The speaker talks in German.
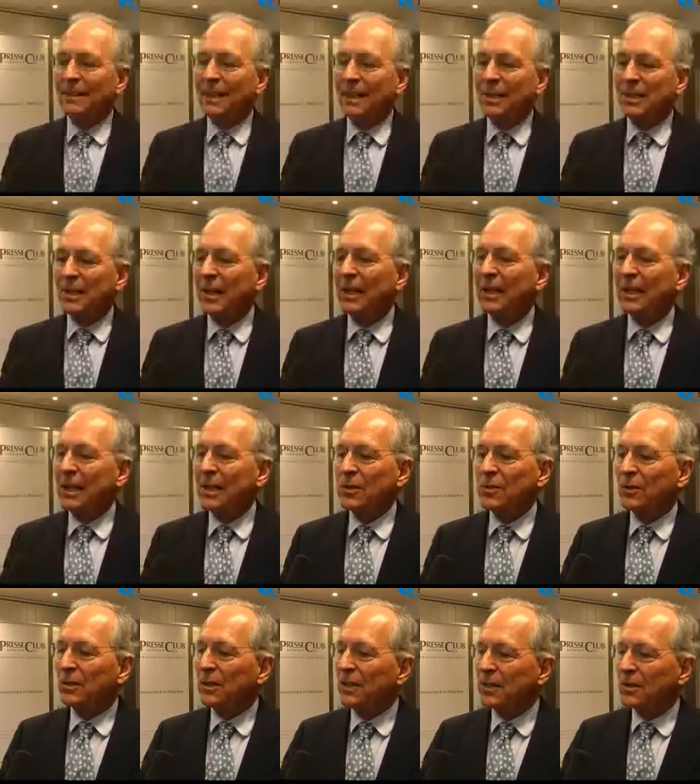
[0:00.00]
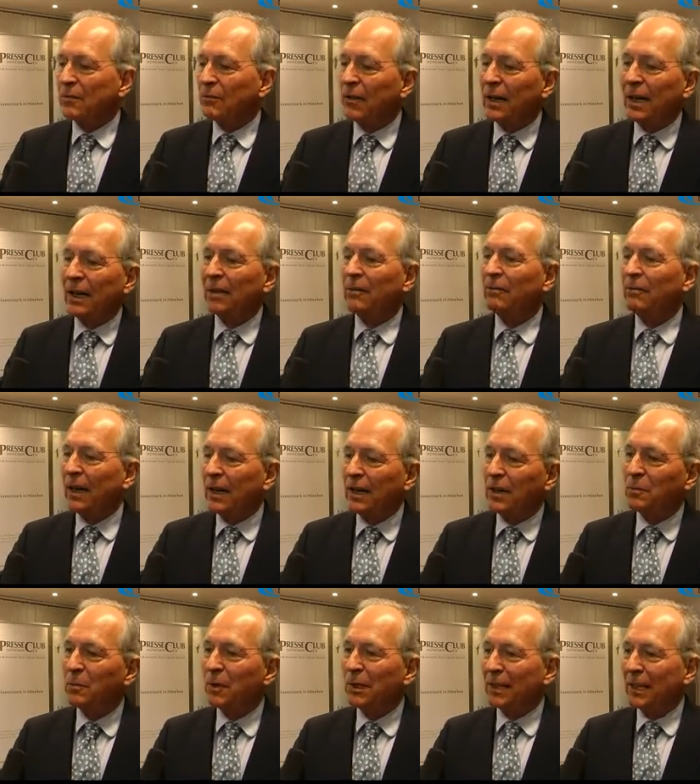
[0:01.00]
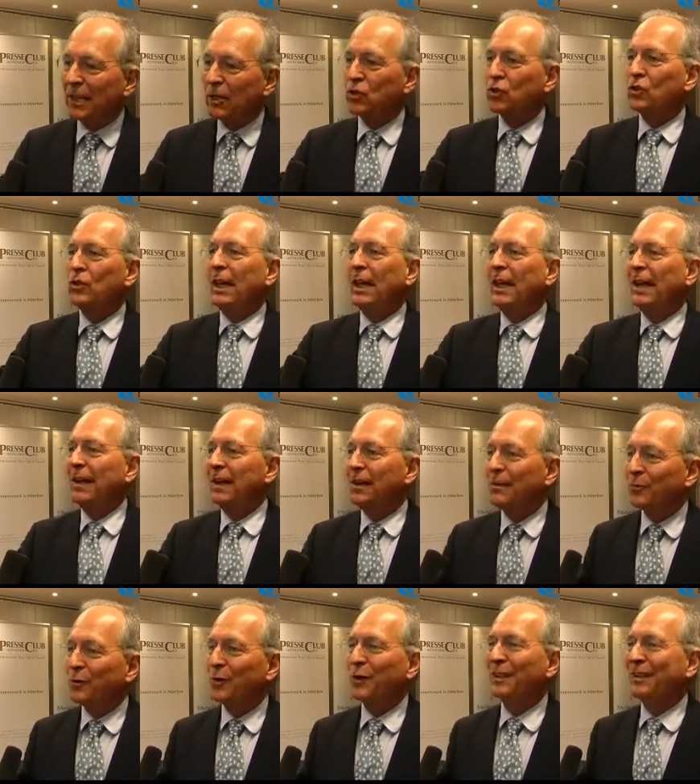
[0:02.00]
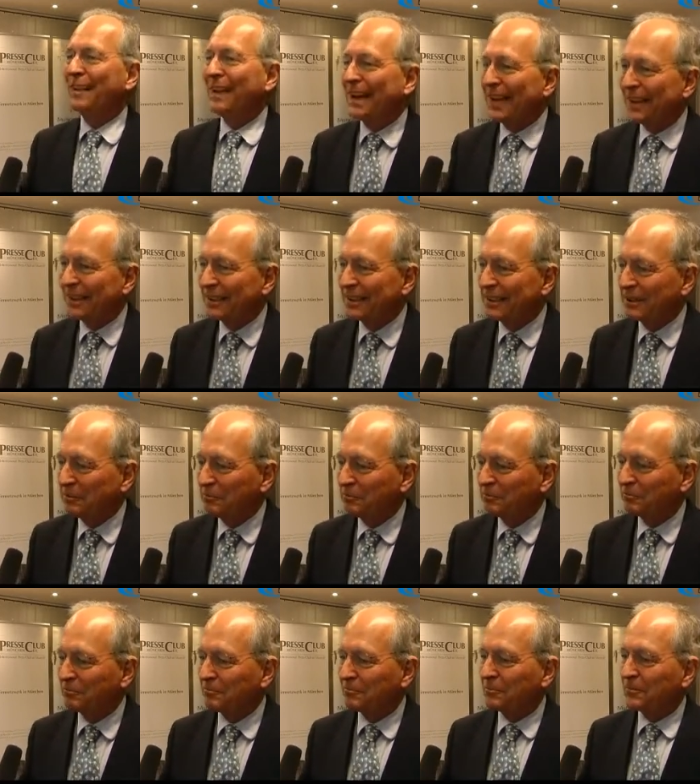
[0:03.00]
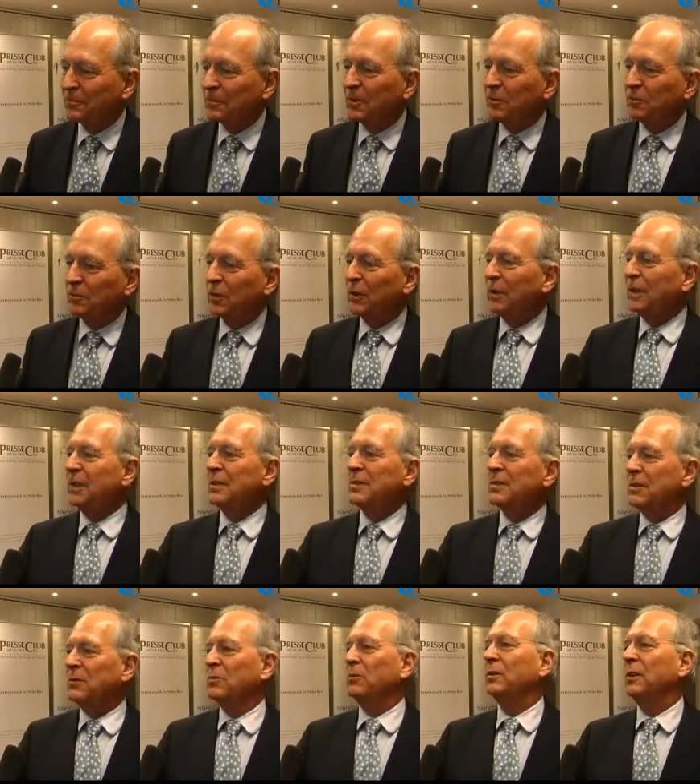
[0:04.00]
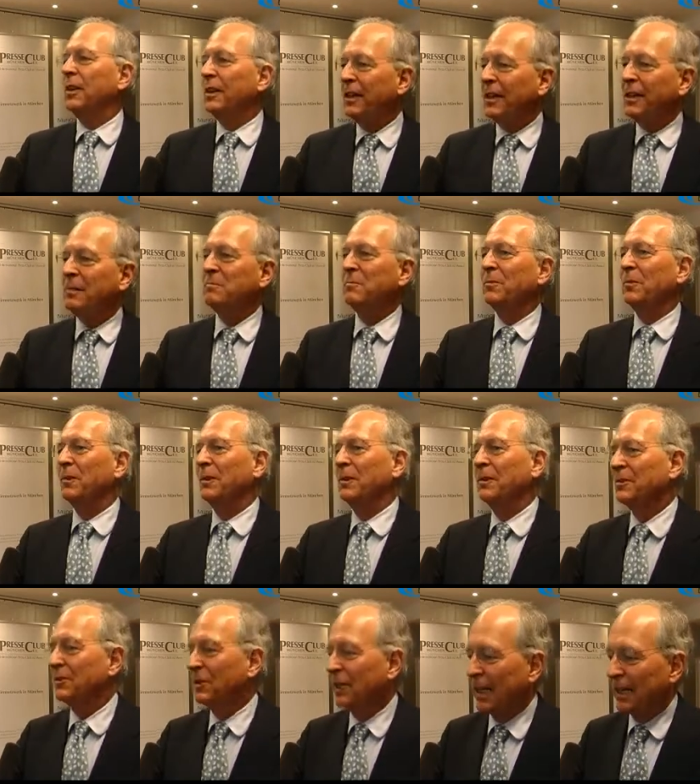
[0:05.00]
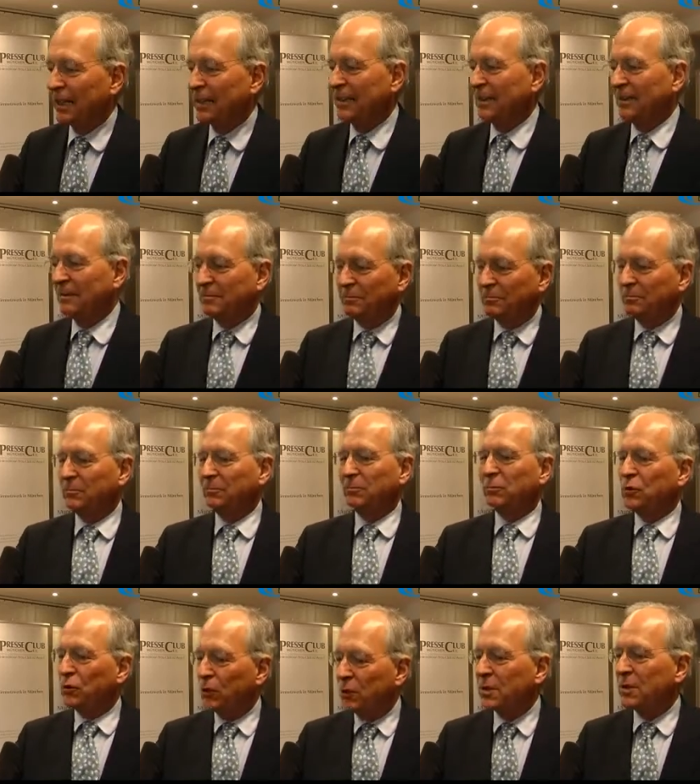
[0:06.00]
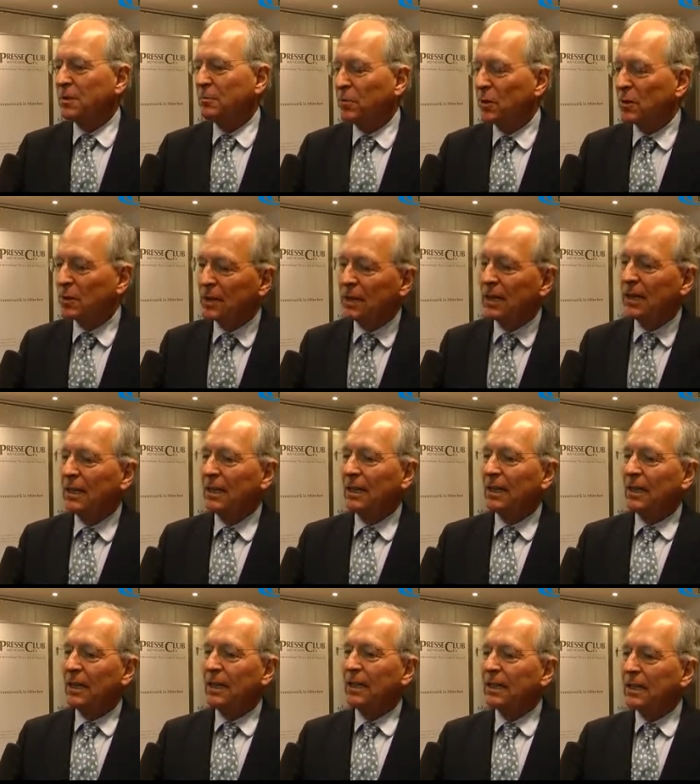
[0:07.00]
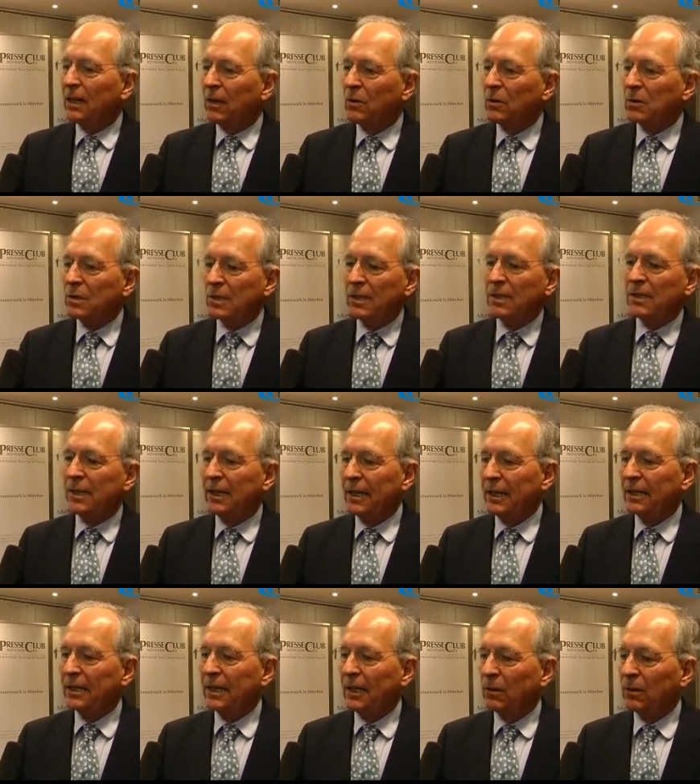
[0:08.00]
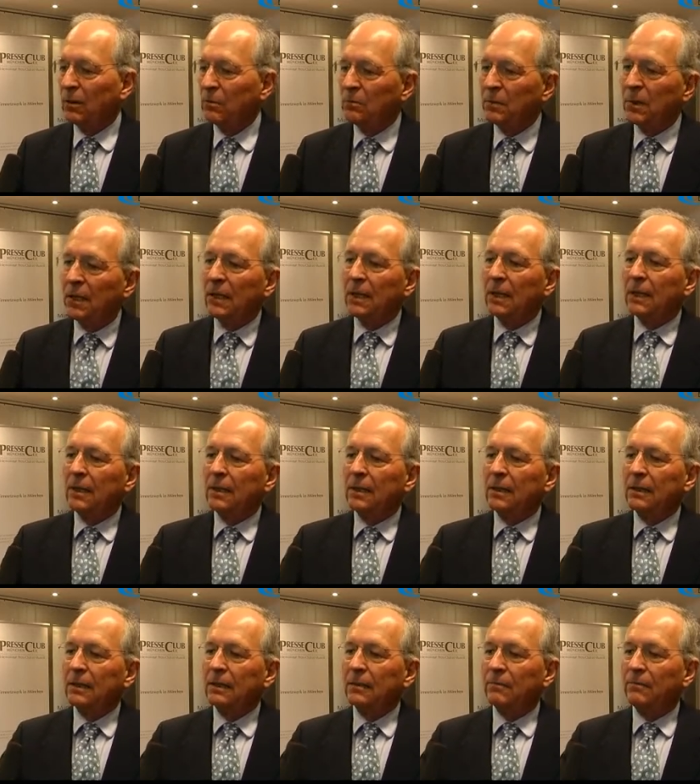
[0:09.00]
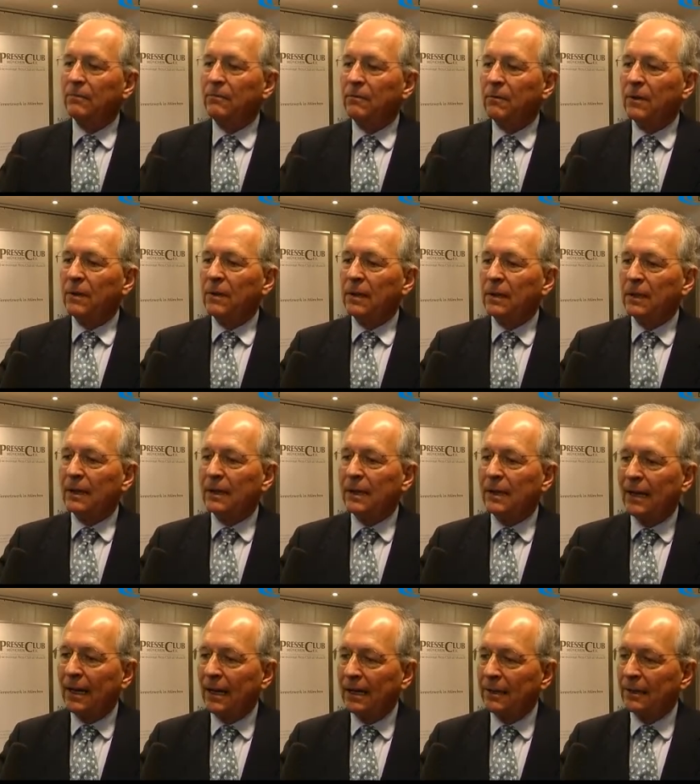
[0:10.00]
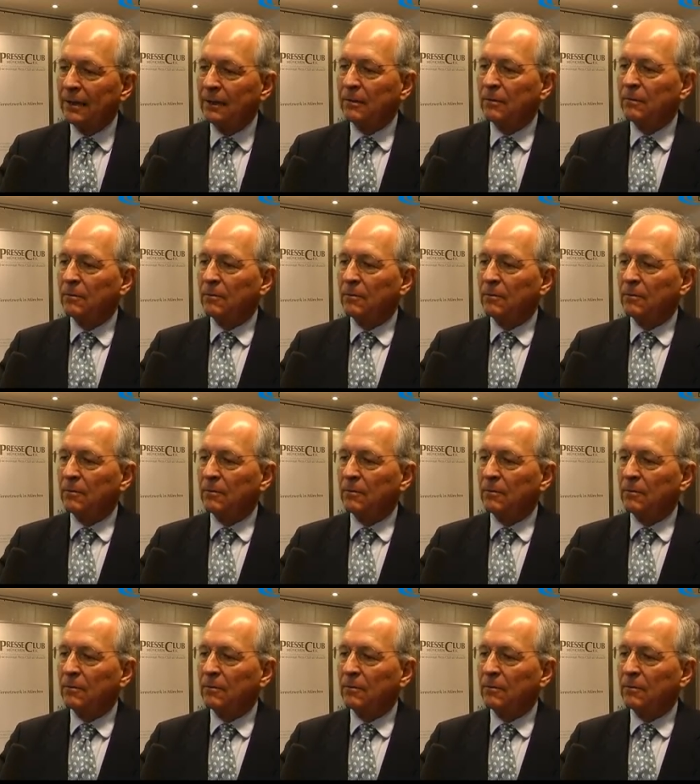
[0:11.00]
Es geht also diese Frage weit über das Stehlen von Daten, vor denen sich Unternehmen und Staaten schützen müssen, hinaus. Es geht darum, kann